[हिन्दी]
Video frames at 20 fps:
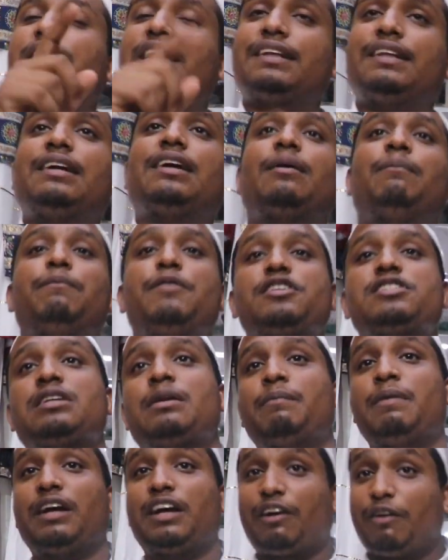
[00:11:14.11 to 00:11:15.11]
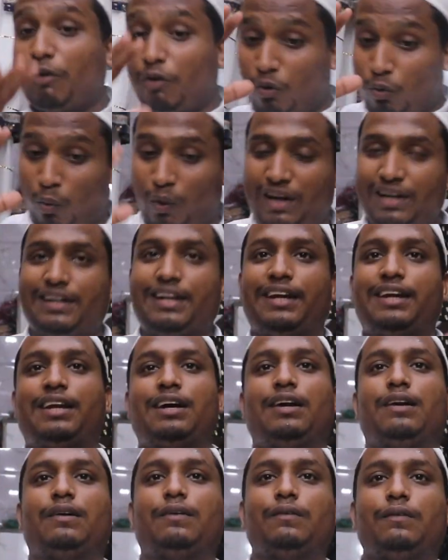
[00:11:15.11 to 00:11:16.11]
कहते हैं कंपटीशन में क्वालिटी
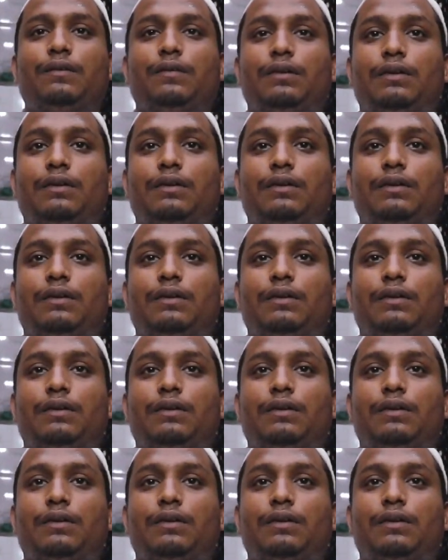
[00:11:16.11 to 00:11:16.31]
गिराना